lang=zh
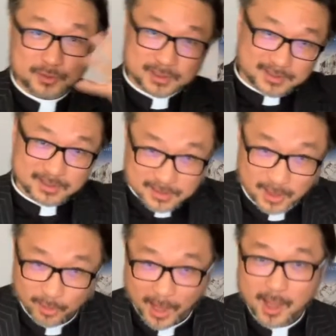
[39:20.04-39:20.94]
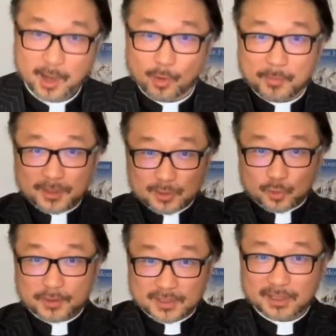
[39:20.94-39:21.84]
死掉了，我们的
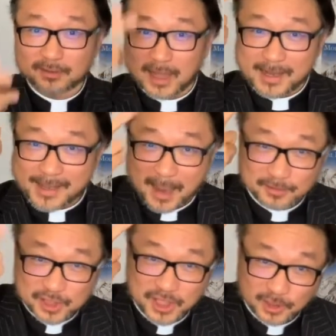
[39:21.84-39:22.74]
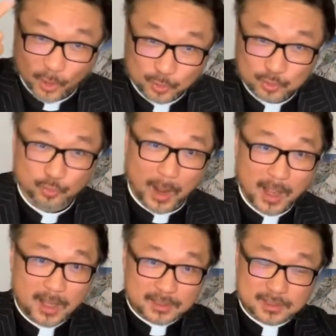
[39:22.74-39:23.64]
损失很大。两千头猪啊，
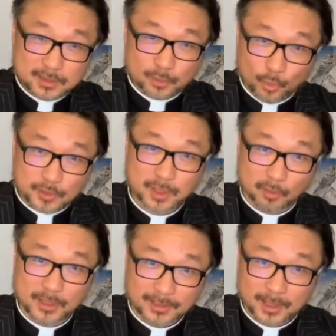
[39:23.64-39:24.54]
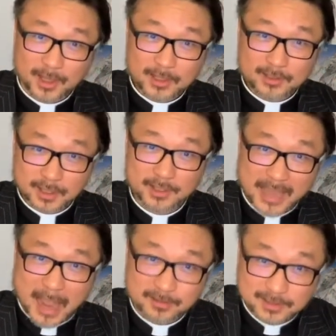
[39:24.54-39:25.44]
是多少人的那个
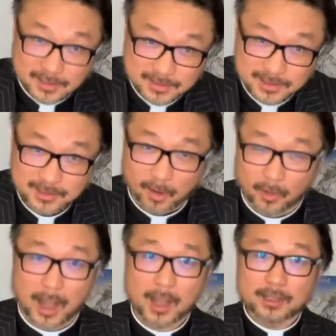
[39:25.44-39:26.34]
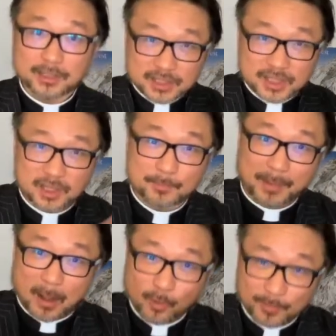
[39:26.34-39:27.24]
养生之道啊？你今天
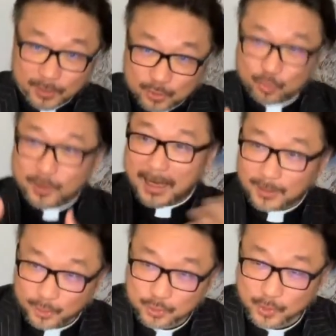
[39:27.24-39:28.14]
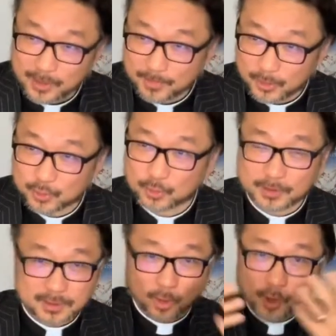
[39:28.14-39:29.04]
把我们的猪赶到水里面去了
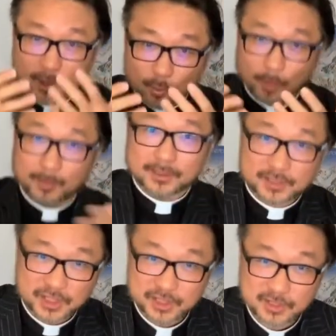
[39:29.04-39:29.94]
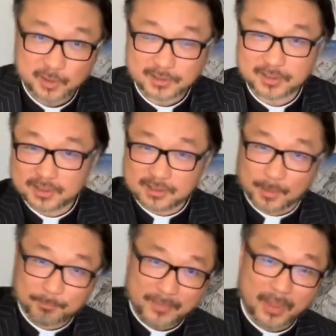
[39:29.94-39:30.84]
之后，我们的经济损失怎么
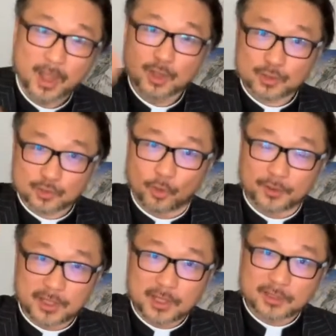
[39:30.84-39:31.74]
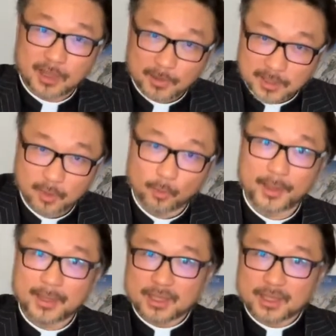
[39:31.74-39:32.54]
办呢？所以他们认为，